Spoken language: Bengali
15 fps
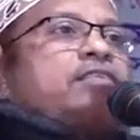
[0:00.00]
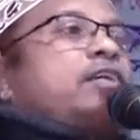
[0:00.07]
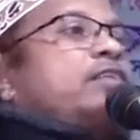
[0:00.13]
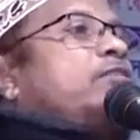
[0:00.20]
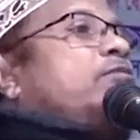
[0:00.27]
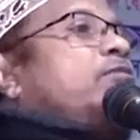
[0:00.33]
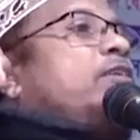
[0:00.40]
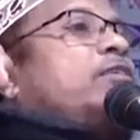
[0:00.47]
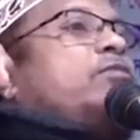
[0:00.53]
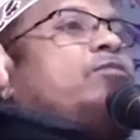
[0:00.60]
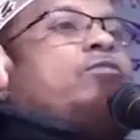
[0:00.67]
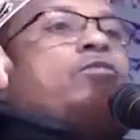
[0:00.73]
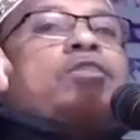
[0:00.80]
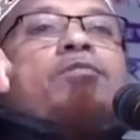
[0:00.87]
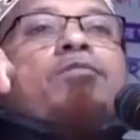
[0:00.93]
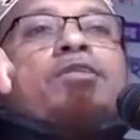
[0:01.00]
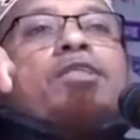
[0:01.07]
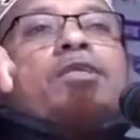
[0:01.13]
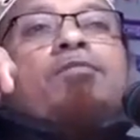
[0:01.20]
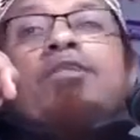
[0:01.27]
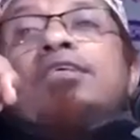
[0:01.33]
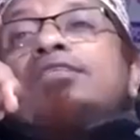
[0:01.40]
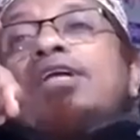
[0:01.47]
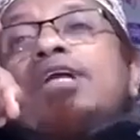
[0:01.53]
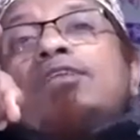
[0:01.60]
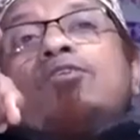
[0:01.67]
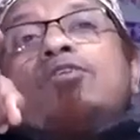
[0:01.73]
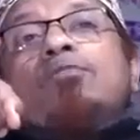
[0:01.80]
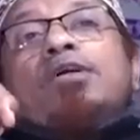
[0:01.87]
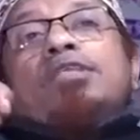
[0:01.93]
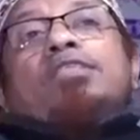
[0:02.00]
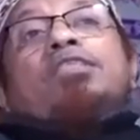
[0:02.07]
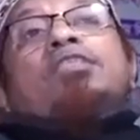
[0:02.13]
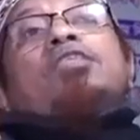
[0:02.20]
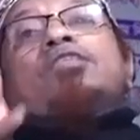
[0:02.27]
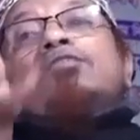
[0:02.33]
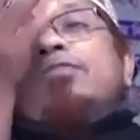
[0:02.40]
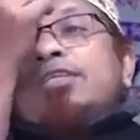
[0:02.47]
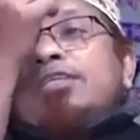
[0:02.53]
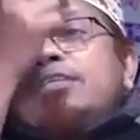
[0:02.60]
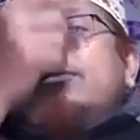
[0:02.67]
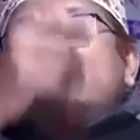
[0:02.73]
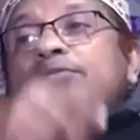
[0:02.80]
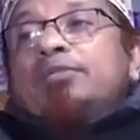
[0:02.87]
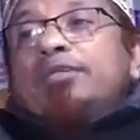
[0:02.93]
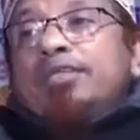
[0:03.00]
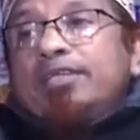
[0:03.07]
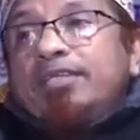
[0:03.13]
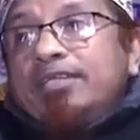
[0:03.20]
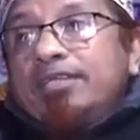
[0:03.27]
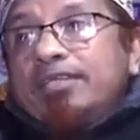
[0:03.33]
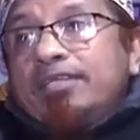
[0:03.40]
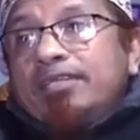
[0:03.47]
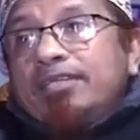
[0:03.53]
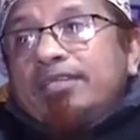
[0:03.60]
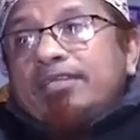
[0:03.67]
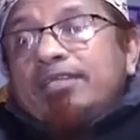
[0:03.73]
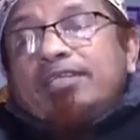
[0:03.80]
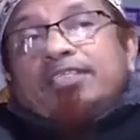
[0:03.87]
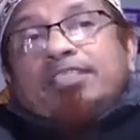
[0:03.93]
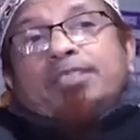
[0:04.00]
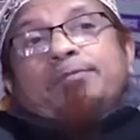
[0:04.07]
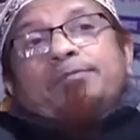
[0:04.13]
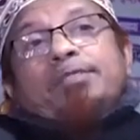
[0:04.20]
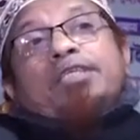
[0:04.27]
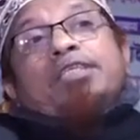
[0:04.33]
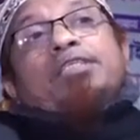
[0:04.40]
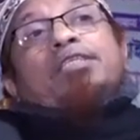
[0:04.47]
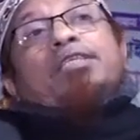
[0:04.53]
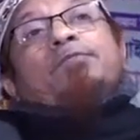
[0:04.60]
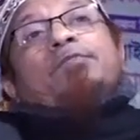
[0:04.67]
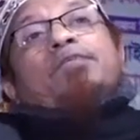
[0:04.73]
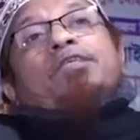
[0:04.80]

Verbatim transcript: ছাত্ররা একটু কথাবার্তা বলে স্যার ঘুমাচ্ছে শিশুরা কি করবে কিচির কিচির